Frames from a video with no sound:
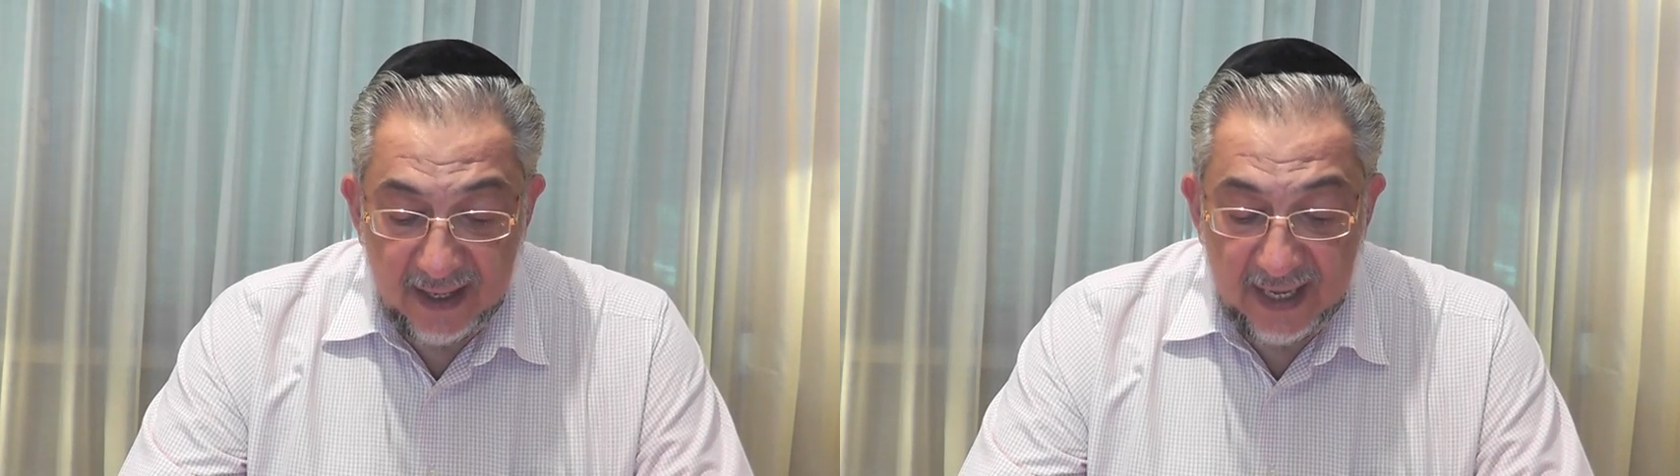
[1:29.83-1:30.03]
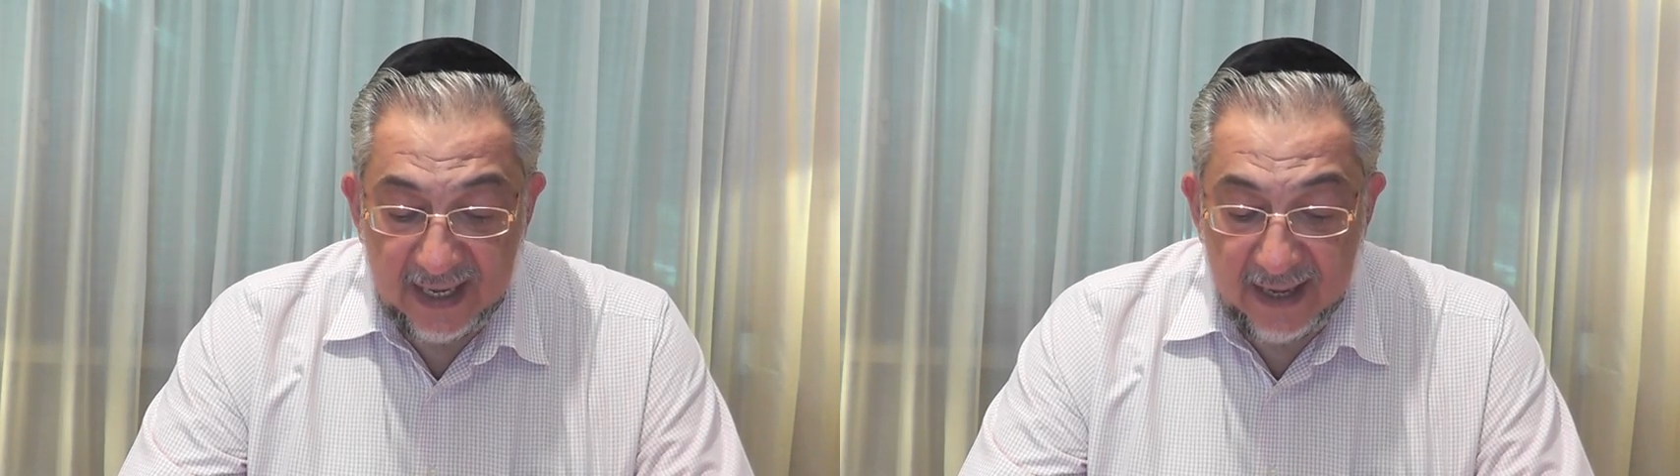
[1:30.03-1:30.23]

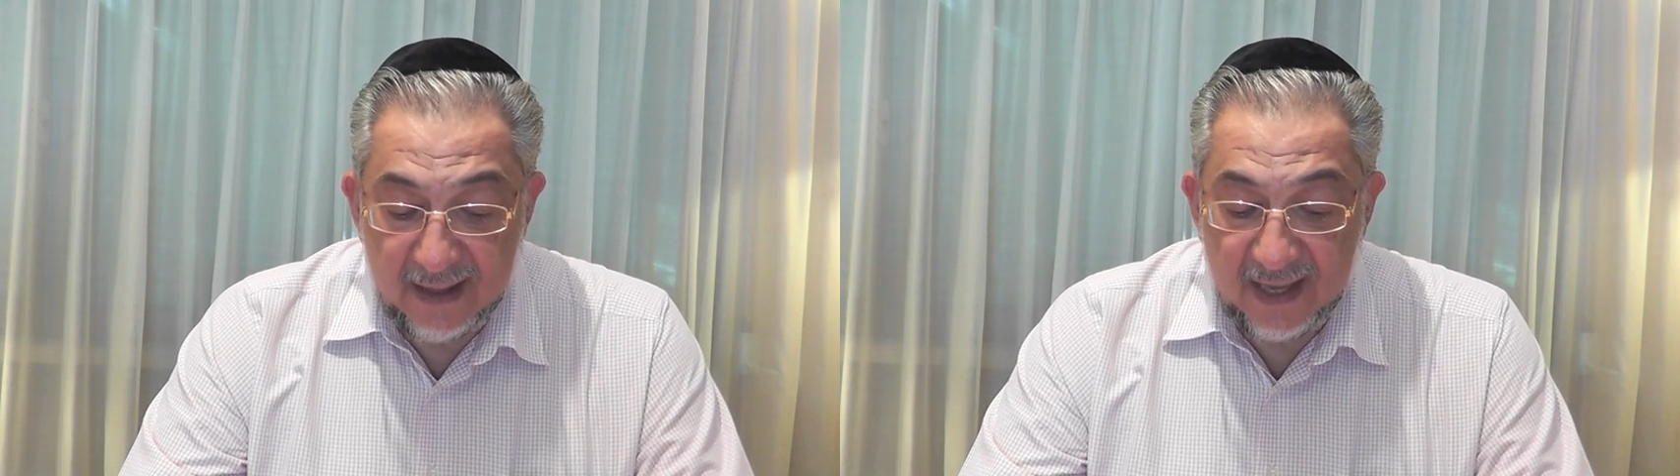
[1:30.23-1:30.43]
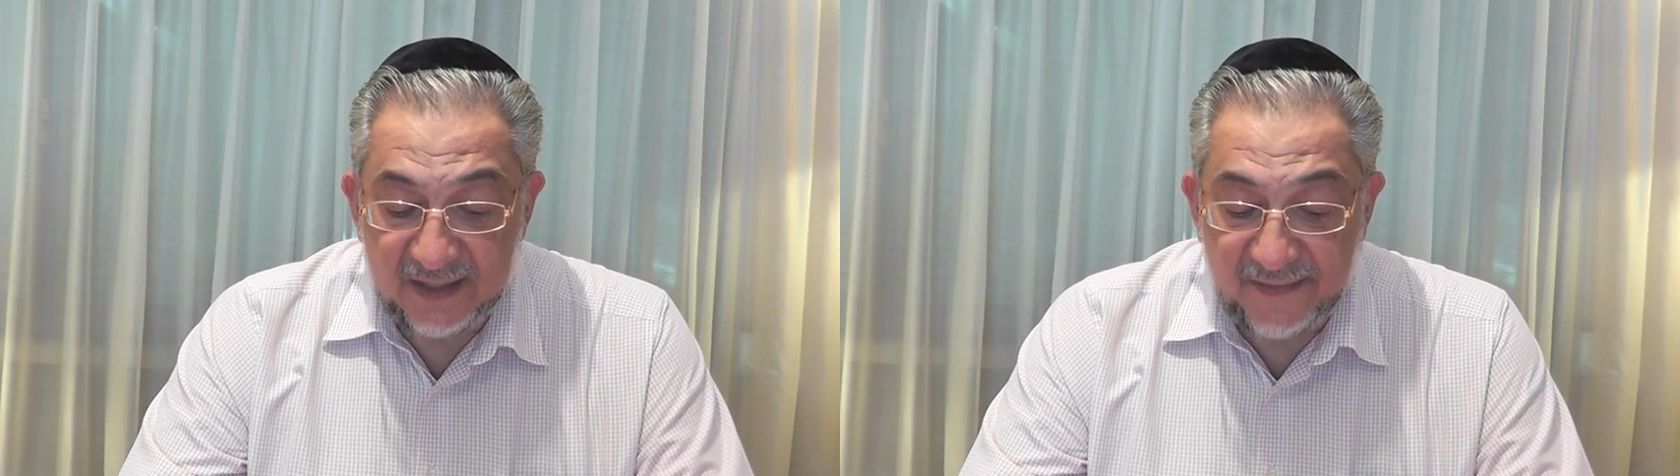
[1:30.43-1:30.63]
y
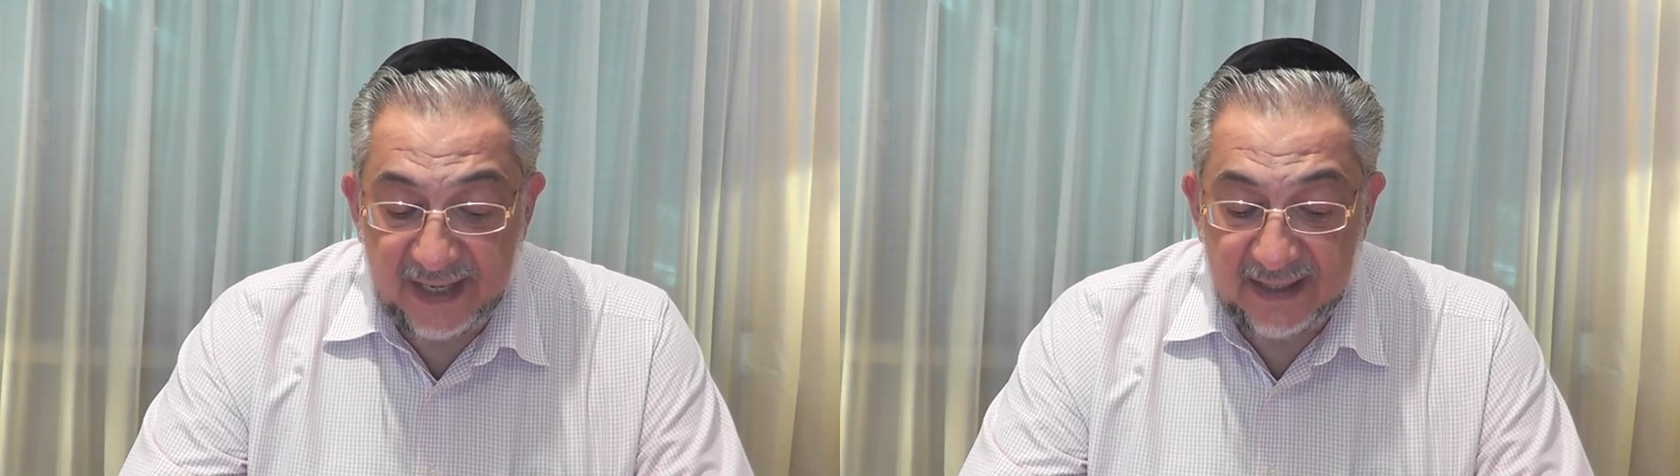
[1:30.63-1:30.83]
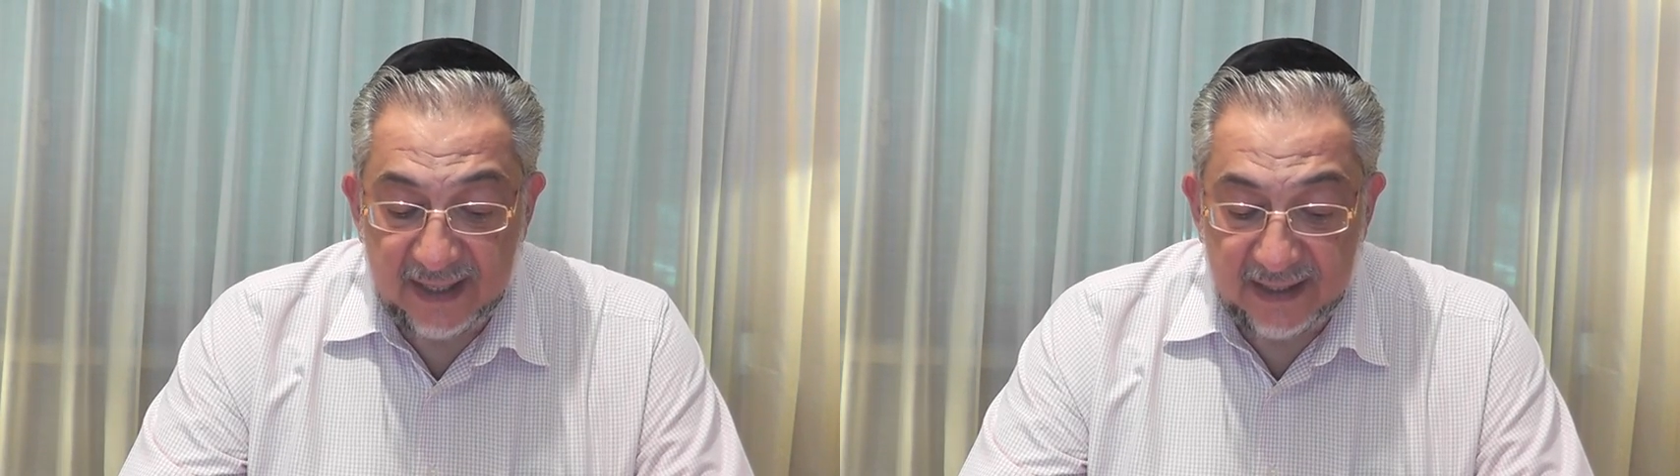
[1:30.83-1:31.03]
creencias
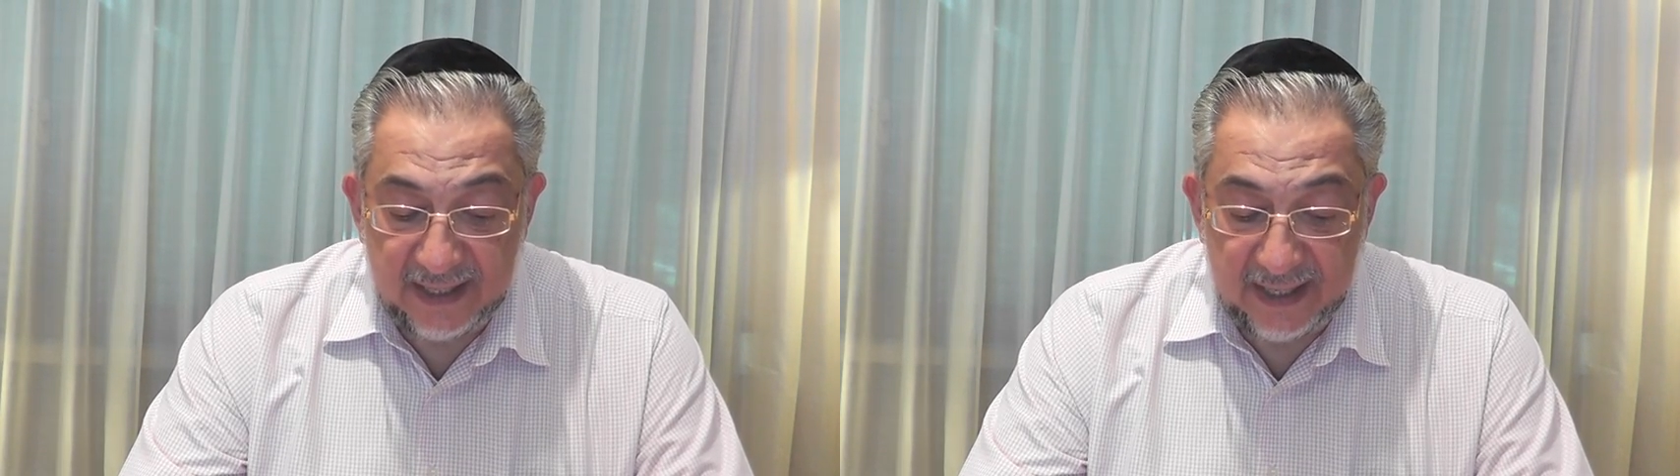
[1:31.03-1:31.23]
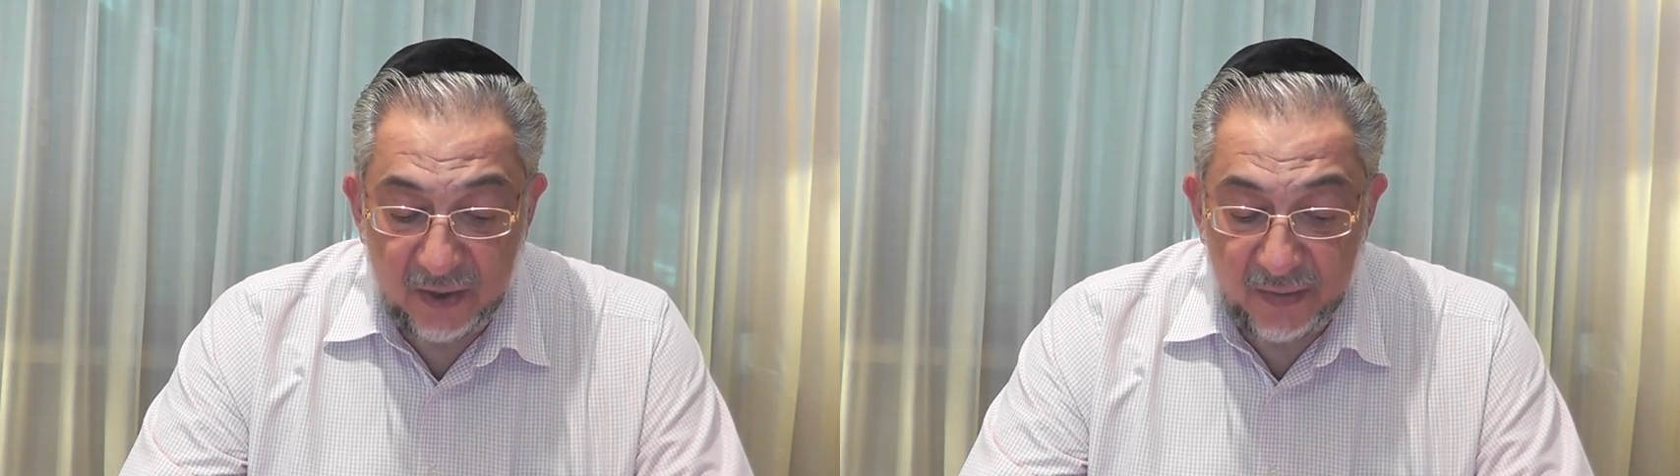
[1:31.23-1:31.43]
falsas
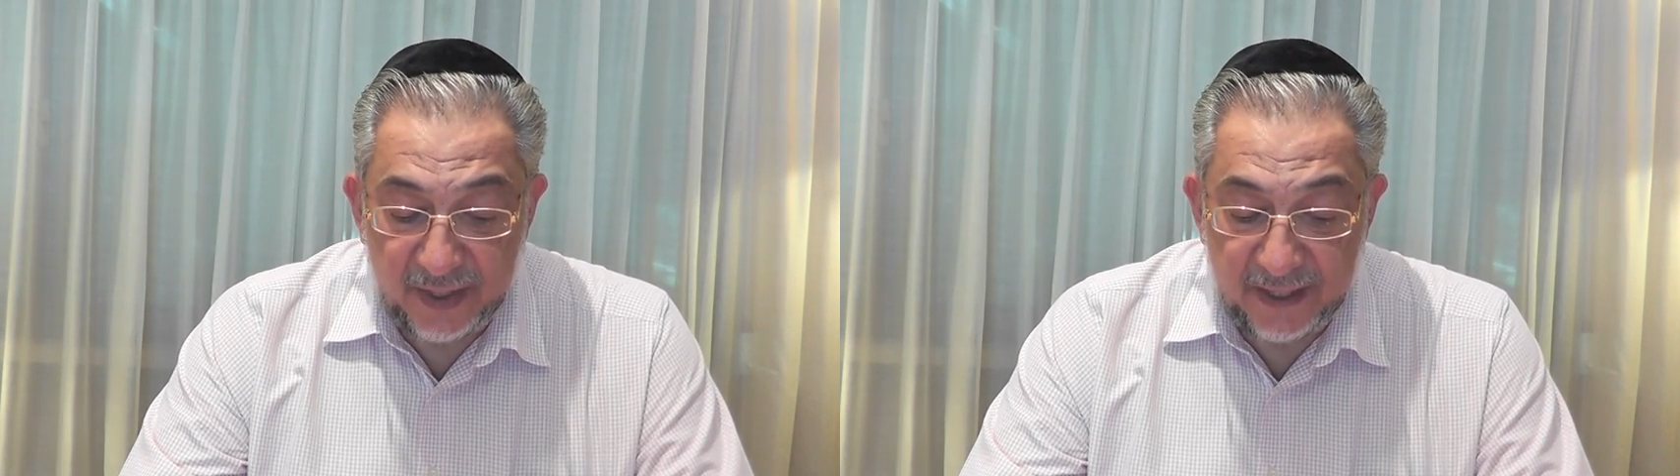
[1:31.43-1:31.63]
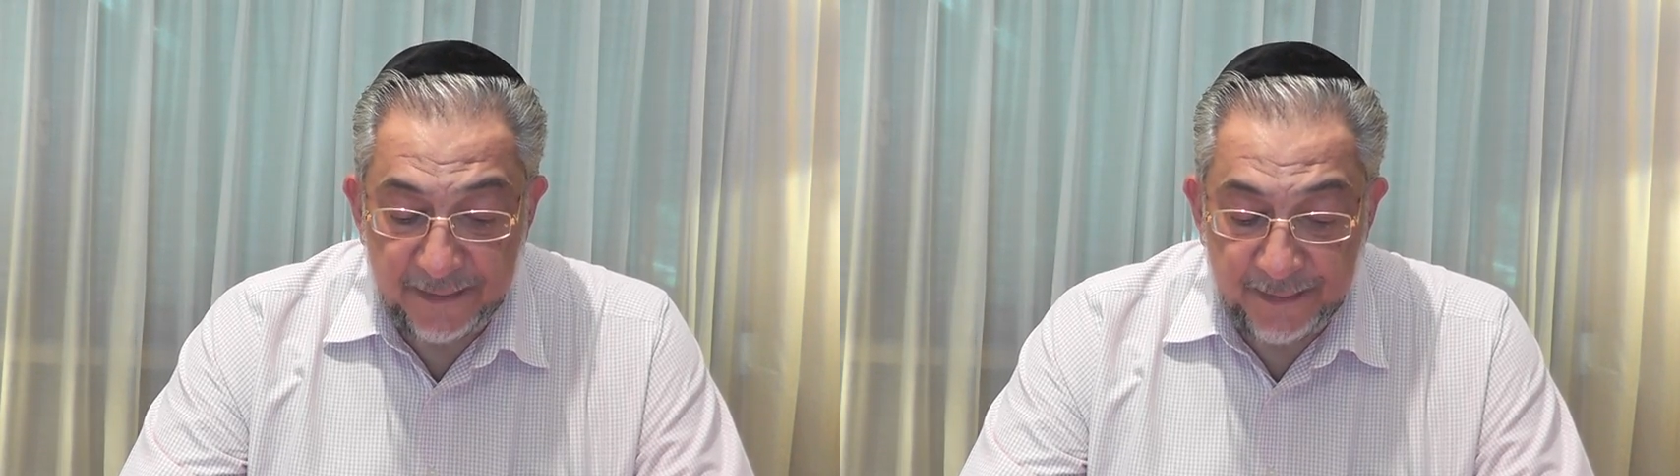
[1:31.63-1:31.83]
en el
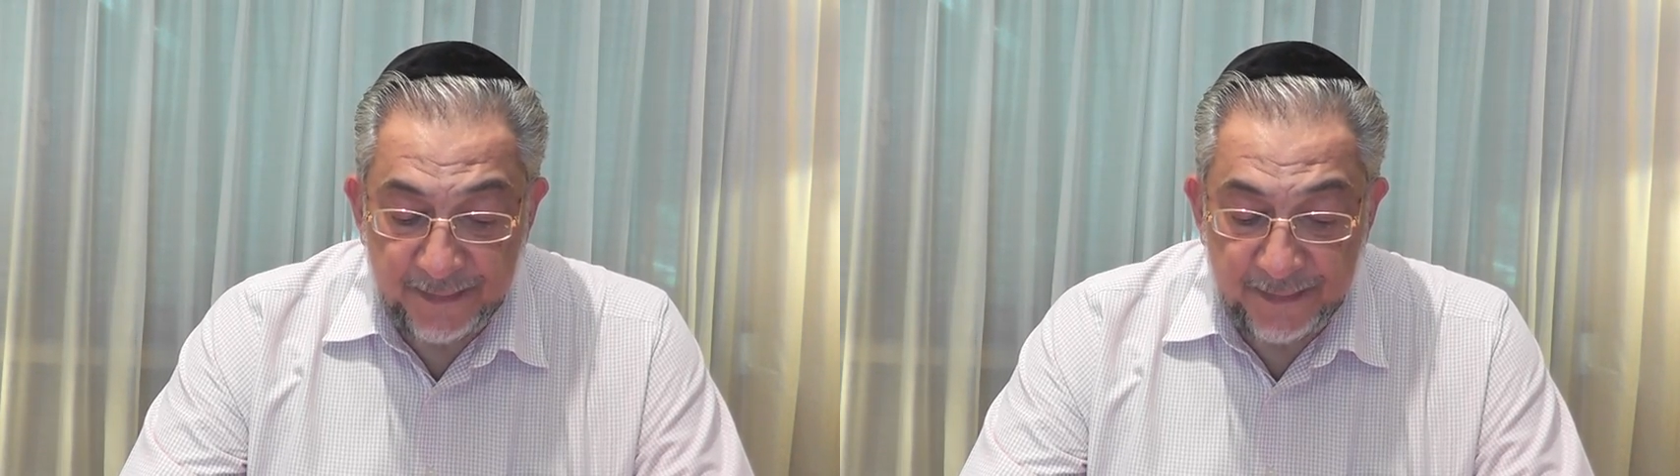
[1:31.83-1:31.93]
hombre.